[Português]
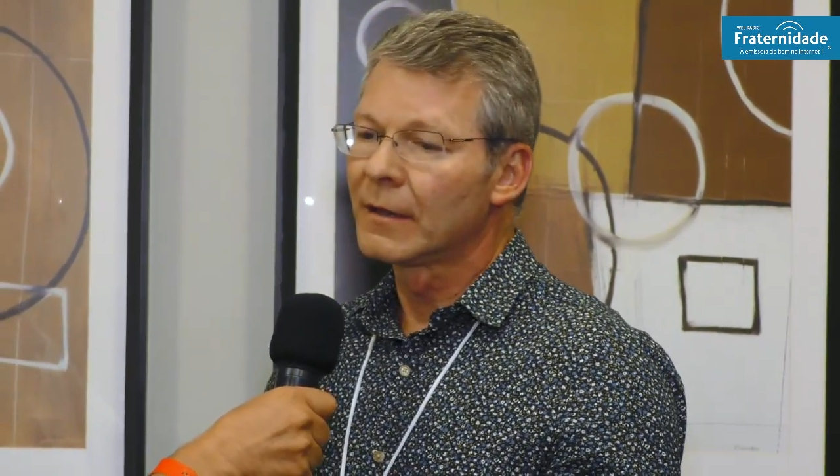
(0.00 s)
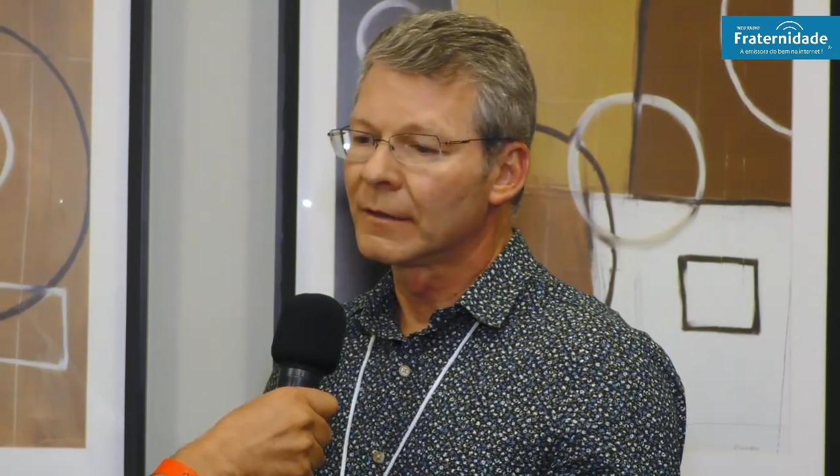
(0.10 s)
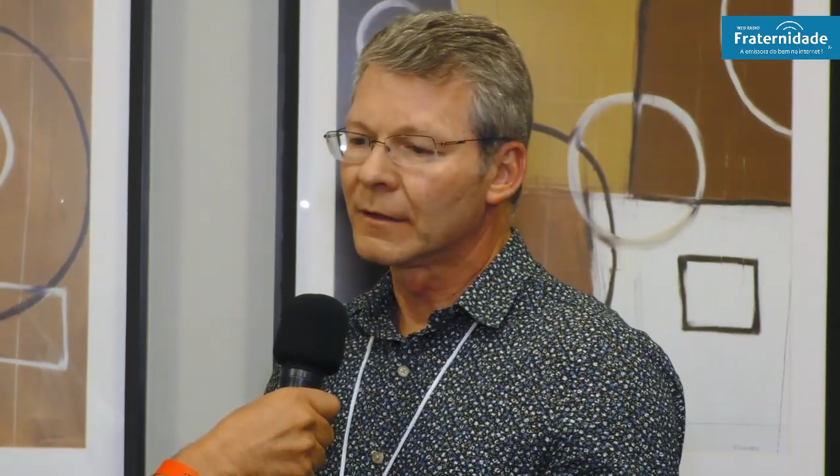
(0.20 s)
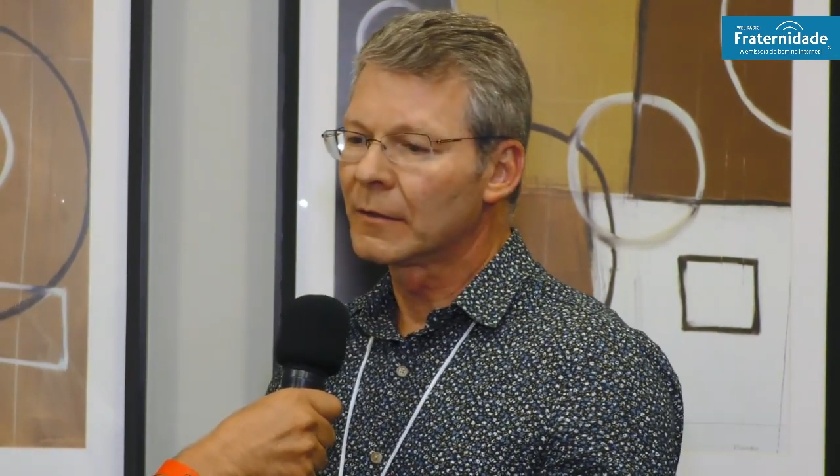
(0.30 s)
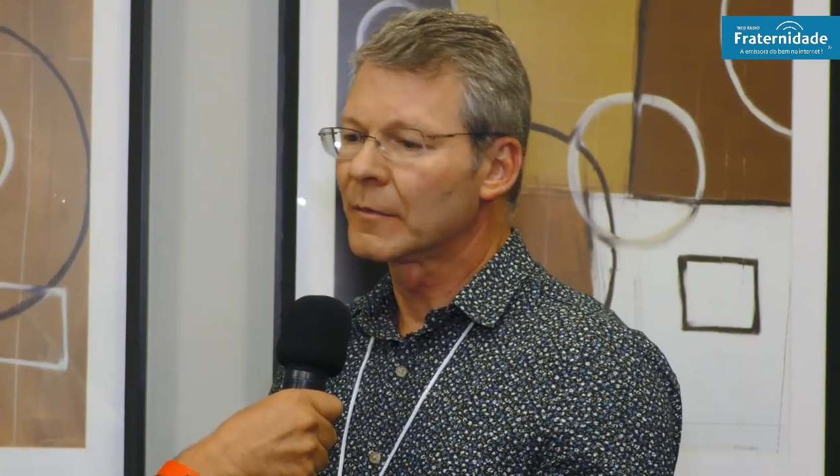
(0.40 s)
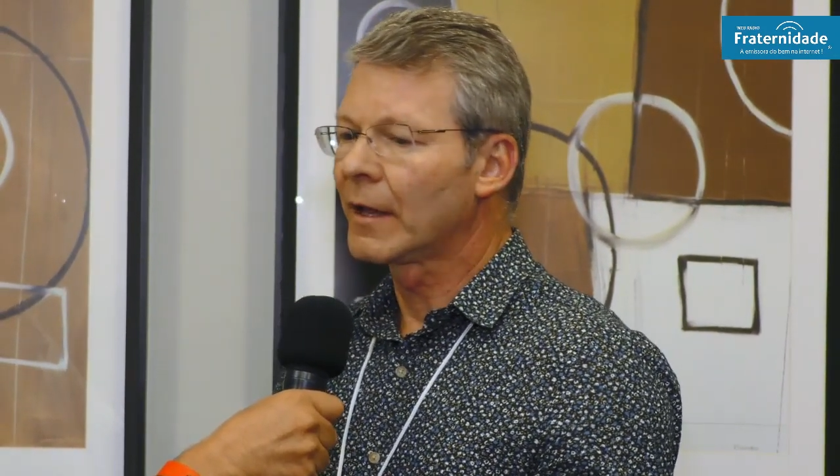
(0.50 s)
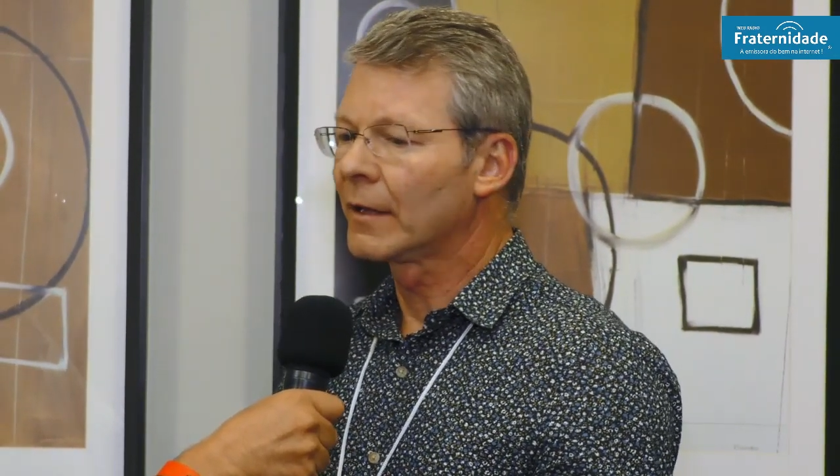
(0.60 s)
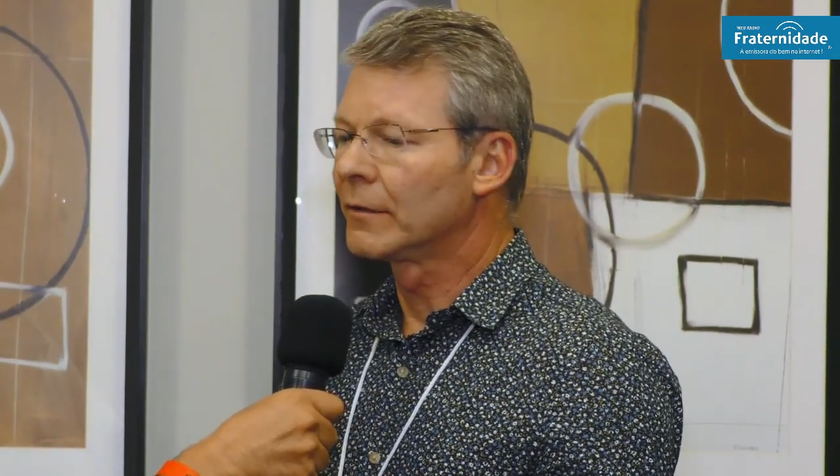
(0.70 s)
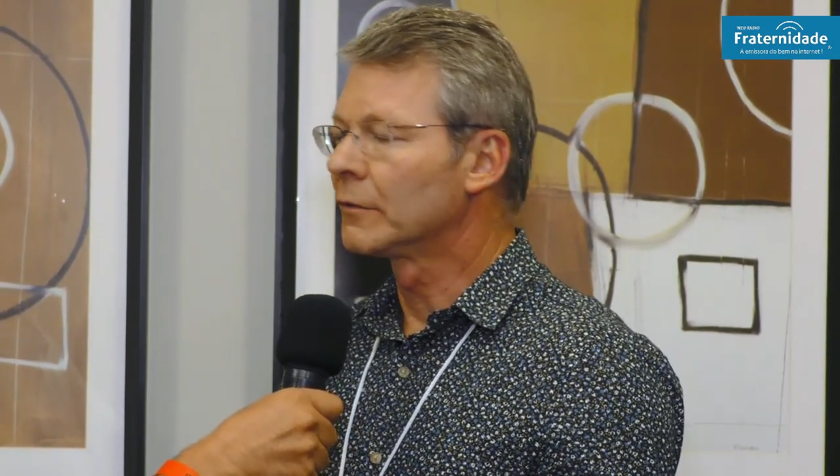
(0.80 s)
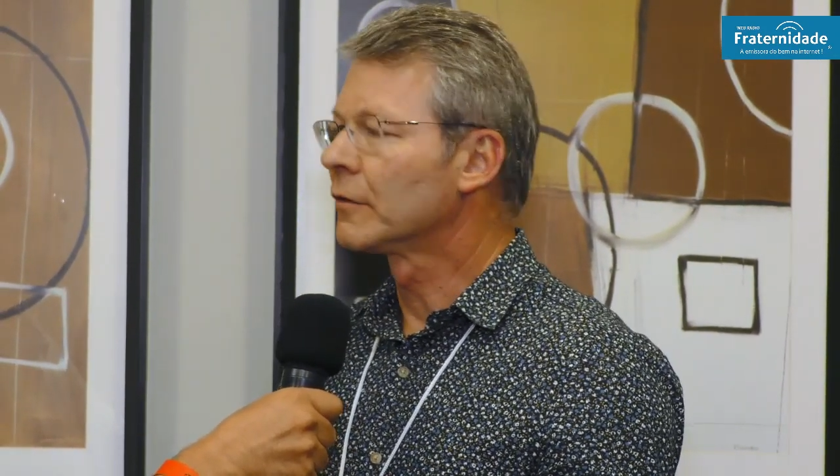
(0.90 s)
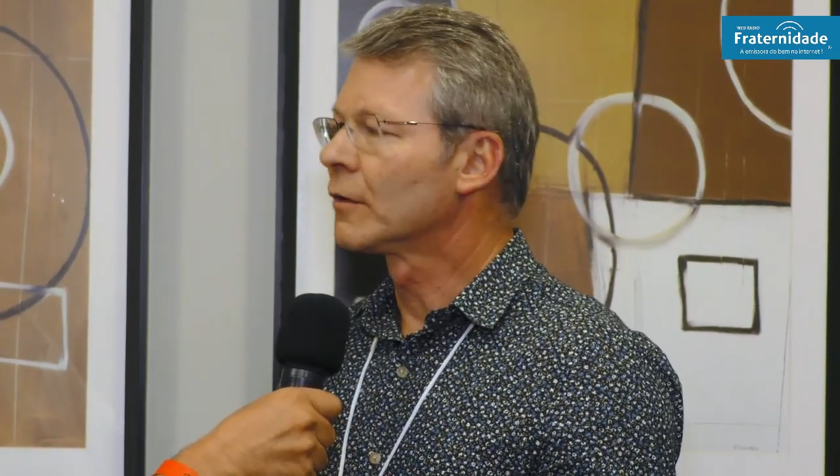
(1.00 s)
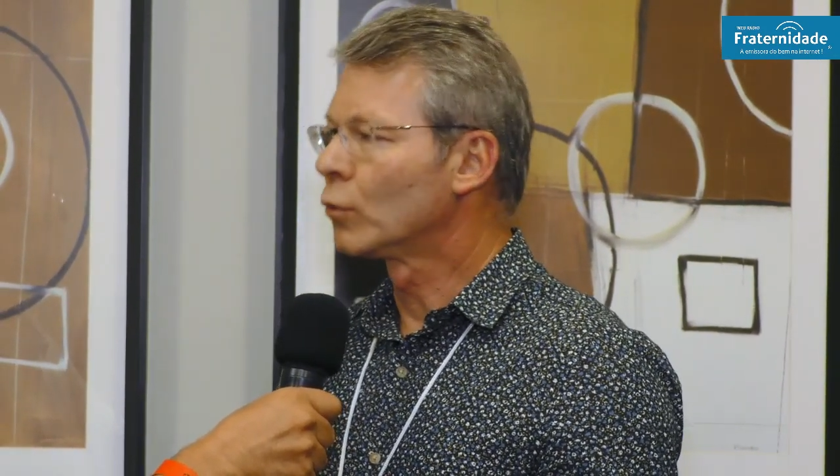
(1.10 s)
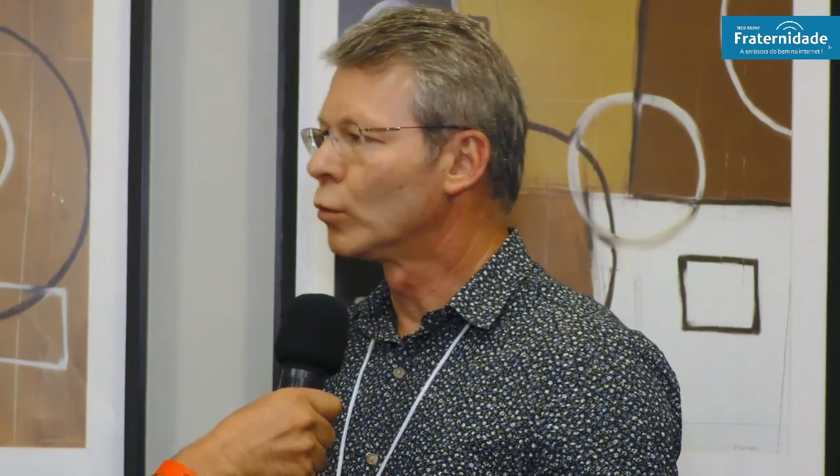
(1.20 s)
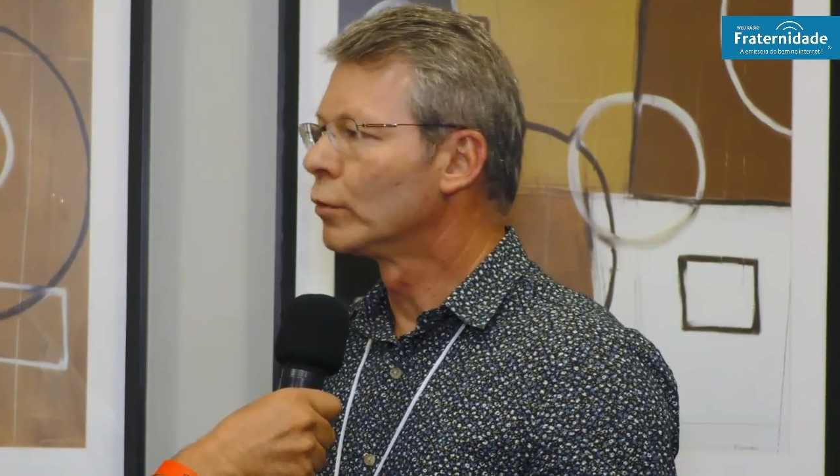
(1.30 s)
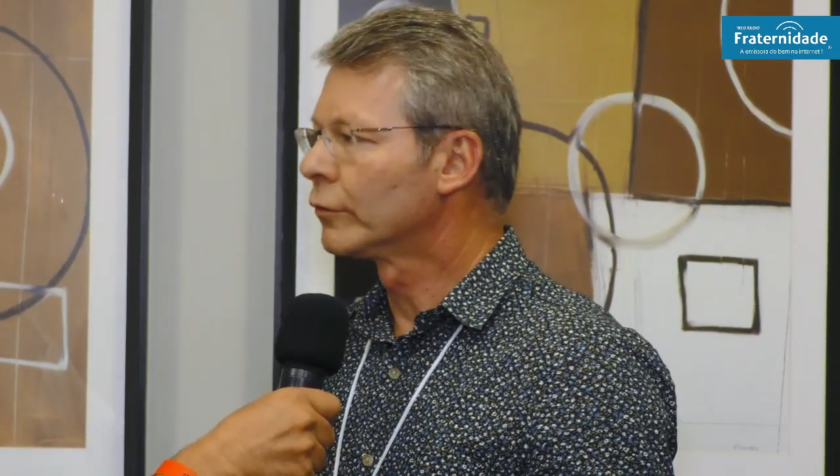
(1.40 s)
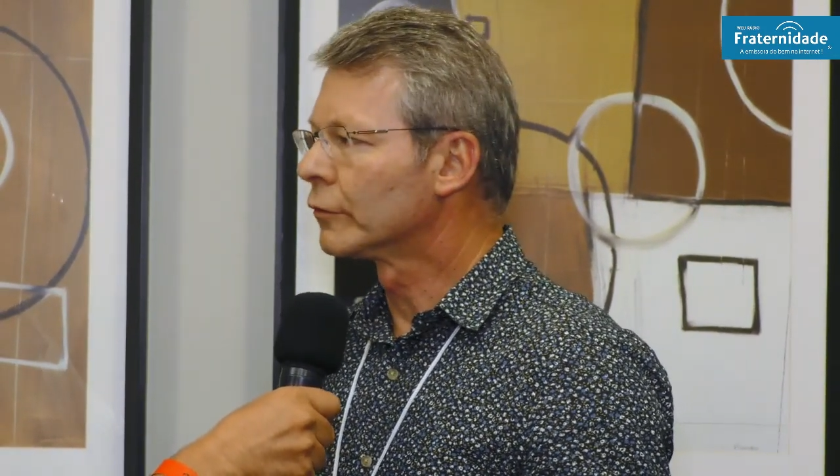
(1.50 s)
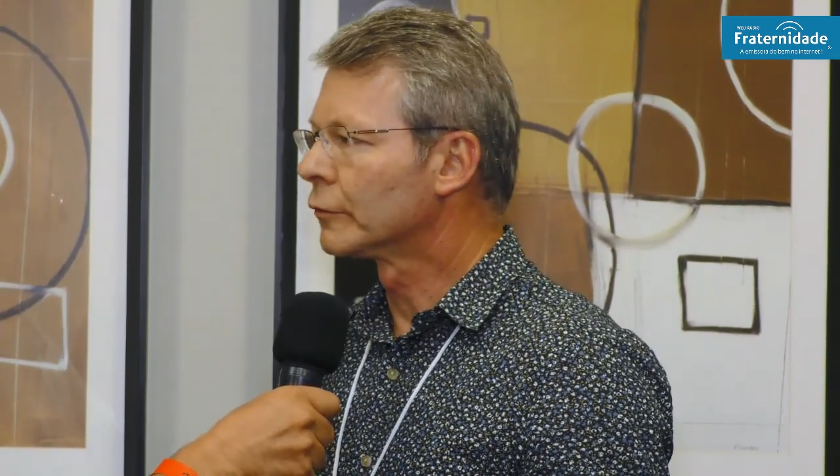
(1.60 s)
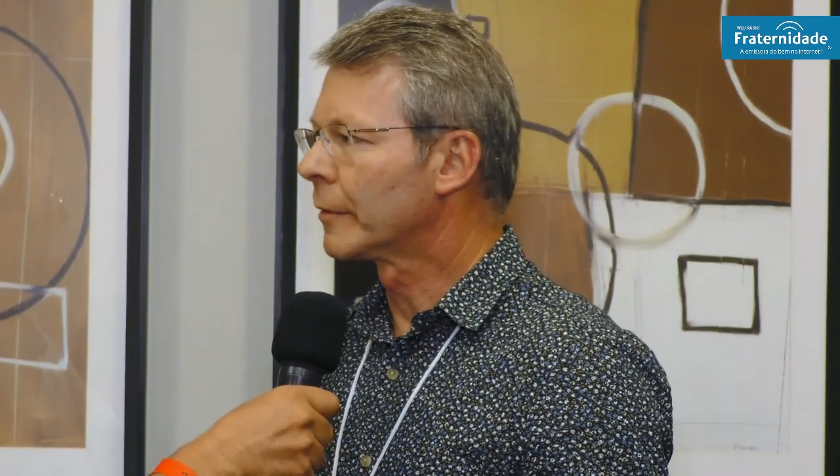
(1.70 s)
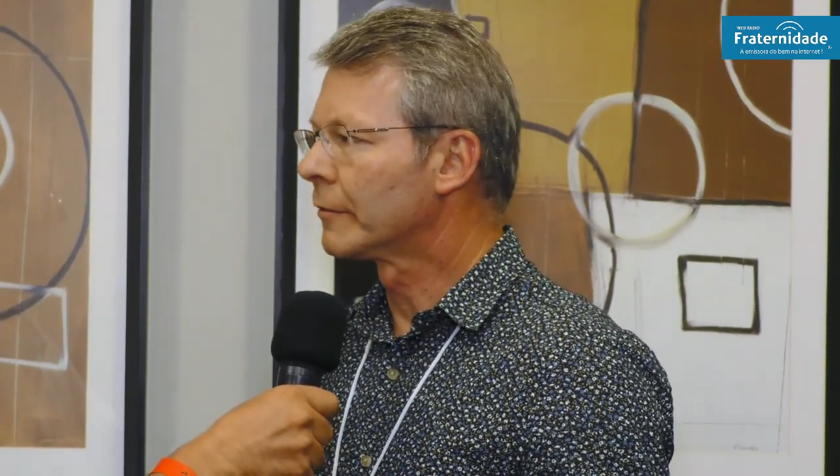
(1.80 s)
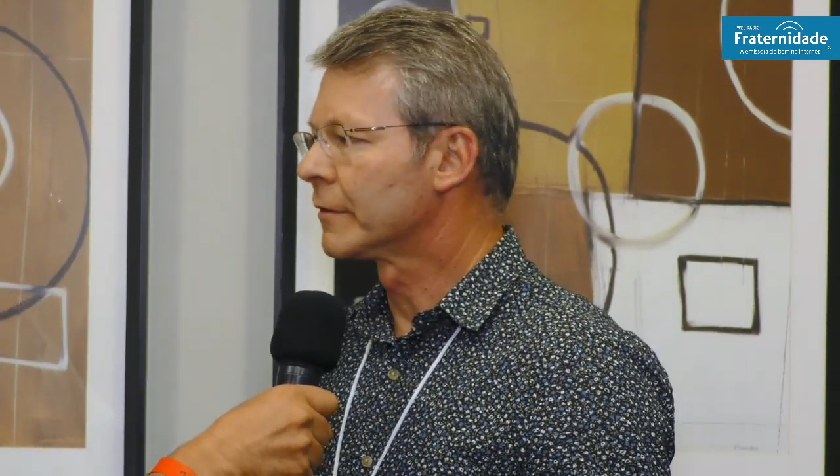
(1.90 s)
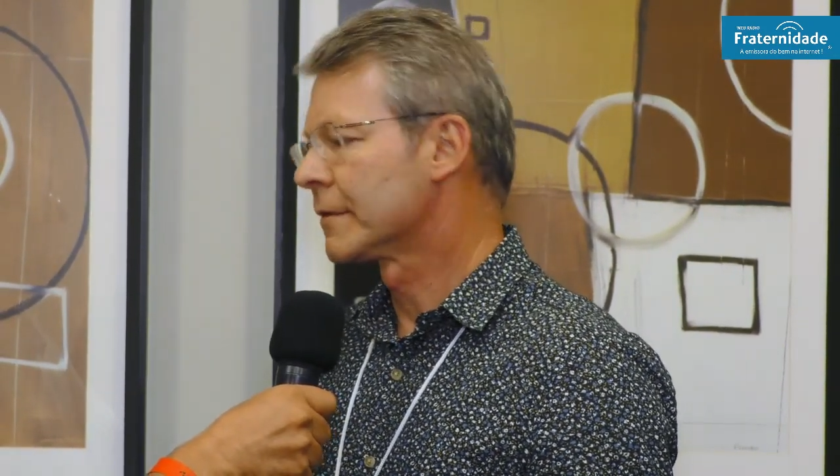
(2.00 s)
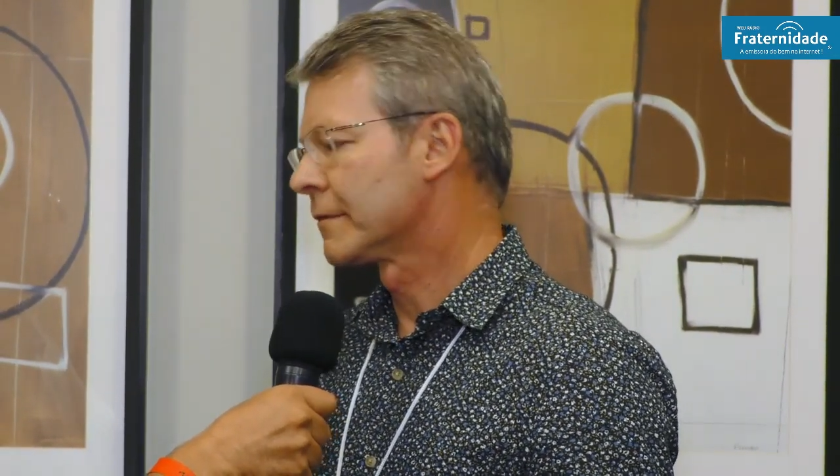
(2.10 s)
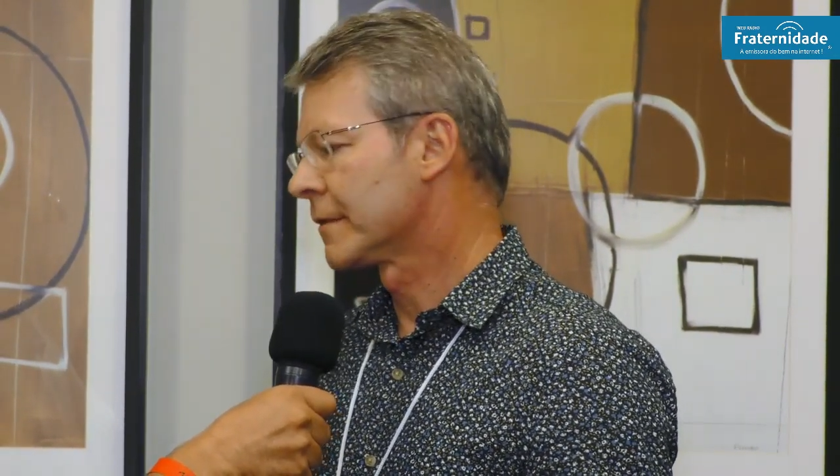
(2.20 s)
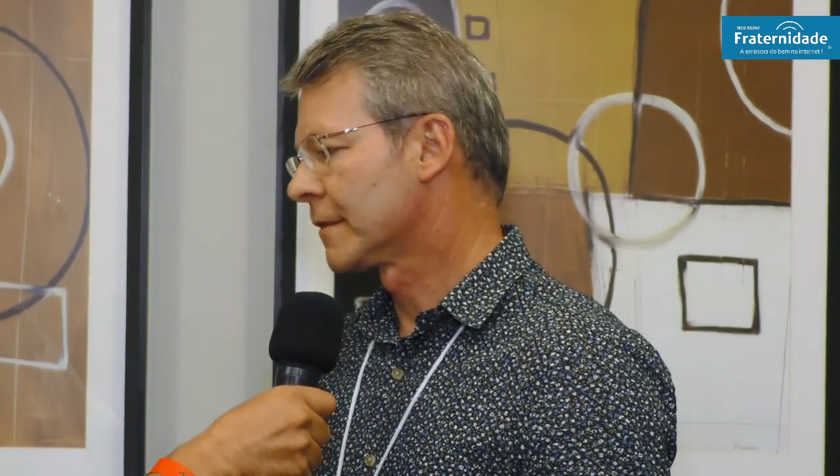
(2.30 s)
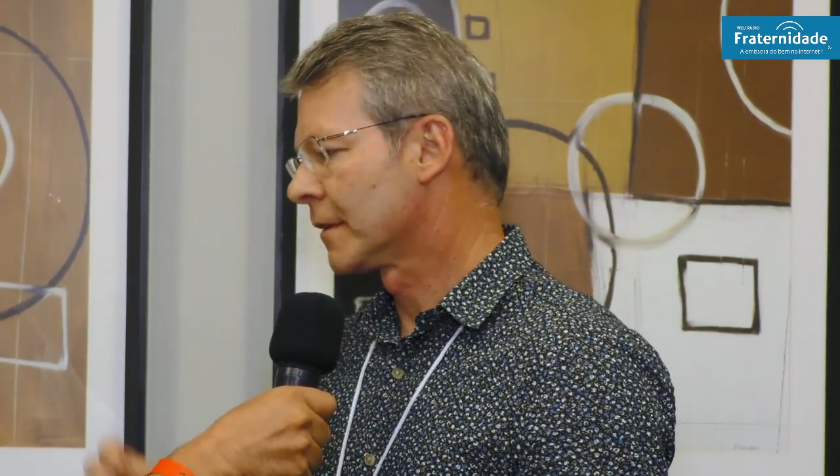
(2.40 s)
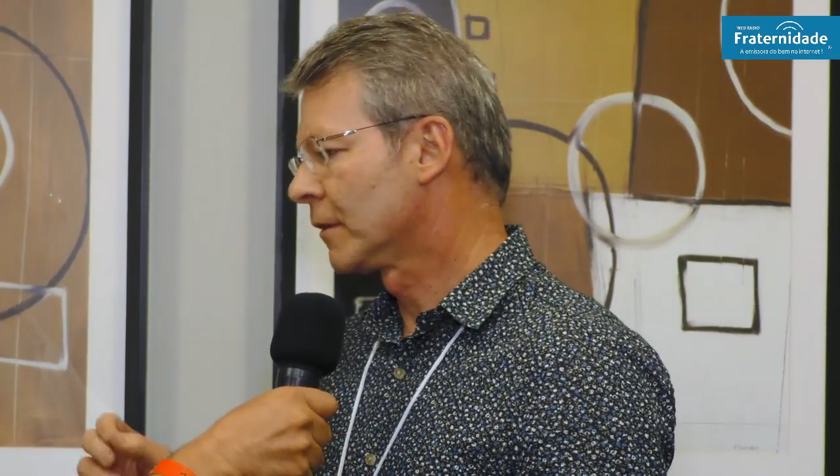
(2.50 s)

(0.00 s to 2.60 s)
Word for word: determinados recursos para você fazer a